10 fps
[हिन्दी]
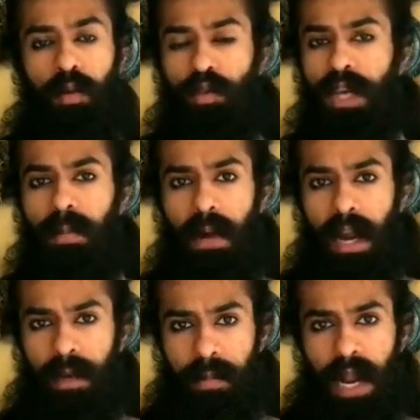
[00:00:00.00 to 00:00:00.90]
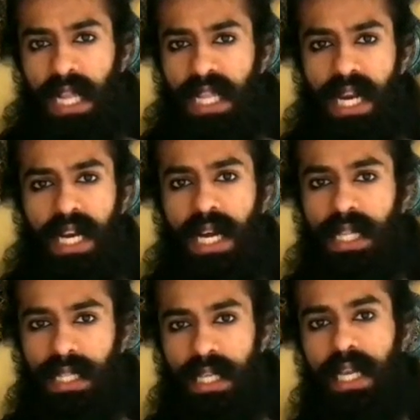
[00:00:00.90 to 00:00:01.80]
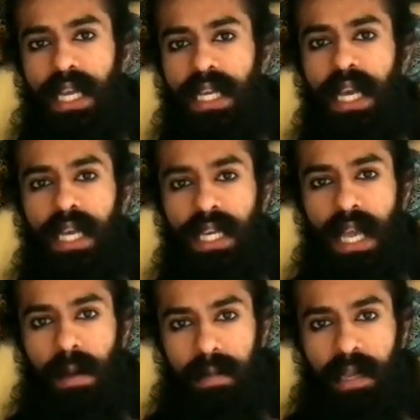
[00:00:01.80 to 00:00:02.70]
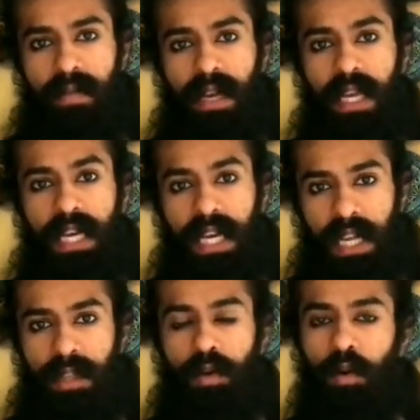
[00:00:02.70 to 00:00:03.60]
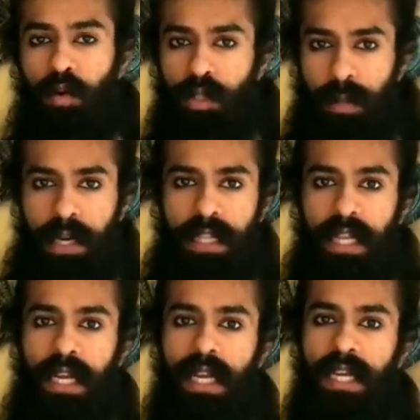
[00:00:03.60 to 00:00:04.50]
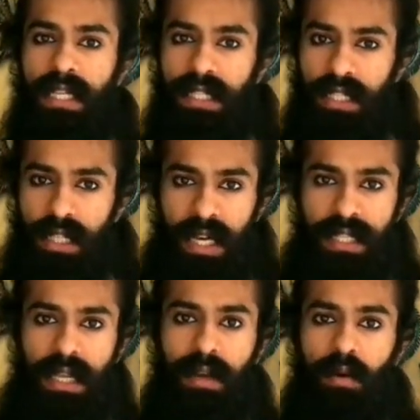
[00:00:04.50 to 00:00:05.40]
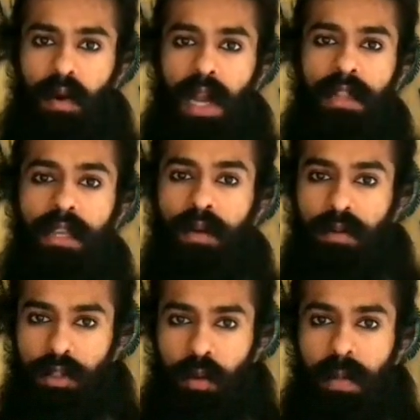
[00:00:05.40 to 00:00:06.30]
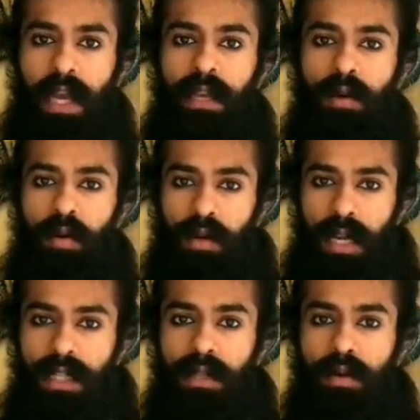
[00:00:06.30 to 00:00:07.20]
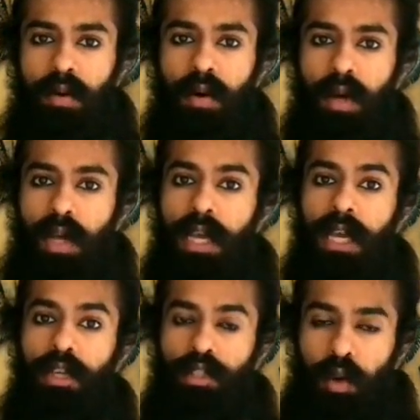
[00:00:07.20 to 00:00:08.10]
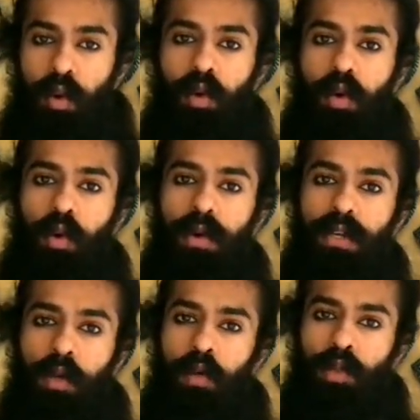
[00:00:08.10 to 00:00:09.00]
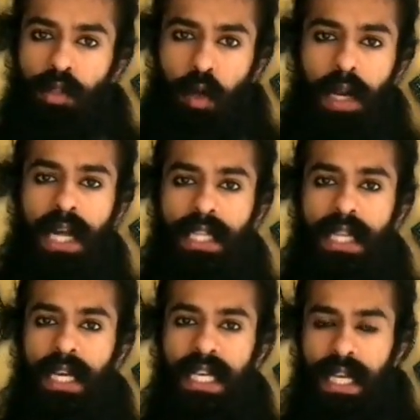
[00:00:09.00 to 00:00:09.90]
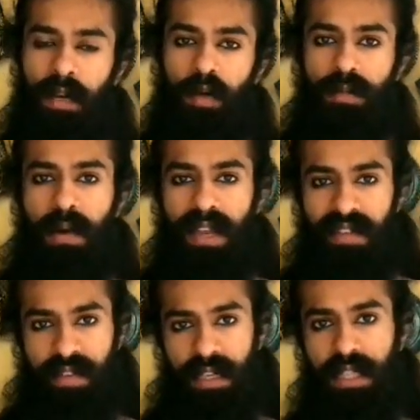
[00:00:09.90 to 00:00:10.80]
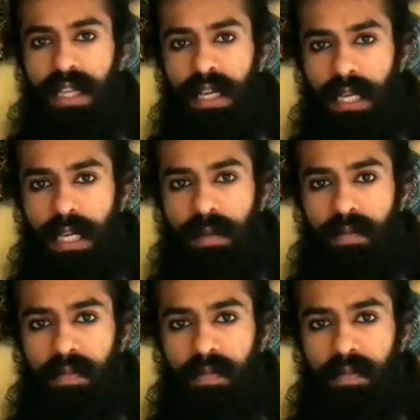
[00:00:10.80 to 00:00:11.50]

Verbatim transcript: पूजा पाठ प्रार्थना का अर्थ ये नहीं है कि आप केवल एक ग्रंथ को रोज़ पढ़ते रहें किसी चालीसा को आरती को चौपाई को ग्रंथ को श्लोकों को इनको रोज़ दोहराते रहें या रोज़ माला फेरते रहें